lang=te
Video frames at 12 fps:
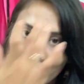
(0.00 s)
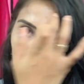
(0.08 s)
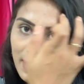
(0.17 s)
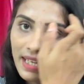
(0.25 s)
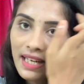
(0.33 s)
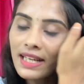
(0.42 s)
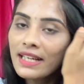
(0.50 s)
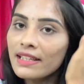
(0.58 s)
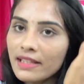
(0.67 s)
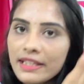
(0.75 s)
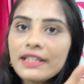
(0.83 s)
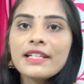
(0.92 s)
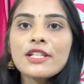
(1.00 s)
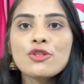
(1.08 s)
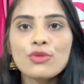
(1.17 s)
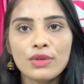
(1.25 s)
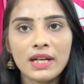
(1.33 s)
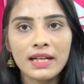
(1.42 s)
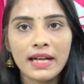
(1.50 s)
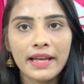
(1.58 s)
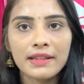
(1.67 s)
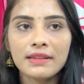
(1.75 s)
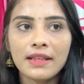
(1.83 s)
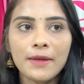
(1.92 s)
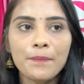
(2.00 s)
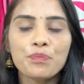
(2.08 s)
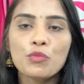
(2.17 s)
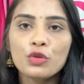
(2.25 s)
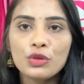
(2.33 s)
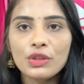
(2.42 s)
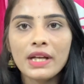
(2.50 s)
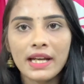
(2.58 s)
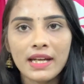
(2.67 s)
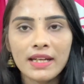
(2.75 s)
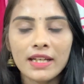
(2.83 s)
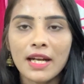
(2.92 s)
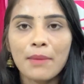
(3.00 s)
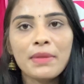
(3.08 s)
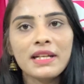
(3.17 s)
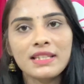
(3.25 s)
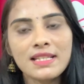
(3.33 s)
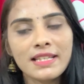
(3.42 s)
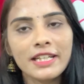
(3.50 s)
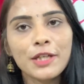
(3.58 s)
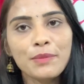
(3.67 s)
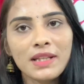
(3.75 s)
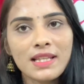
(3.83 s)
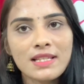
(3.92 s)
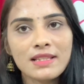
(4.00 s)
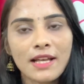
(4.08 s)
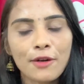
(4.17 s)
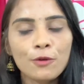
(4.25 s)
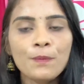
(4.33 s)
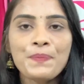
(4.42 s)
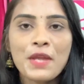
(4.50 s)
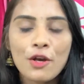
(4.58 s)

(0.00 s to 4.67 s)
ఎవరికైనా కనుక ఇంట్రెస్ట్ ఉన్నట్లయితే ముందుగానే నేను నంబర్ అయితే స్క్రీన్ మీద ఇస్తాను